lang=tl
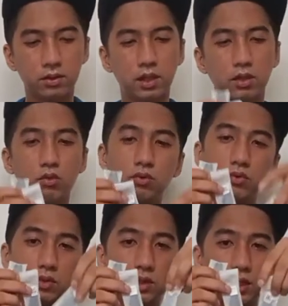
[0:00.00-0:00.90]
tatlong
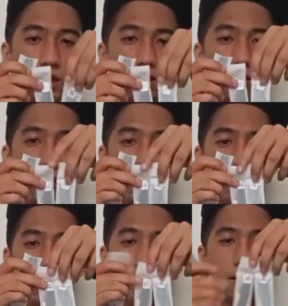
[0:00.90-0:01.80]
set
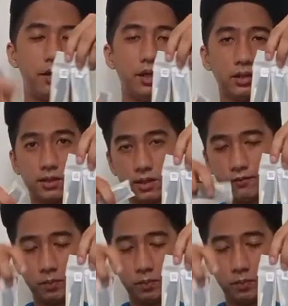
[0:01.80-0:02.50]
na extra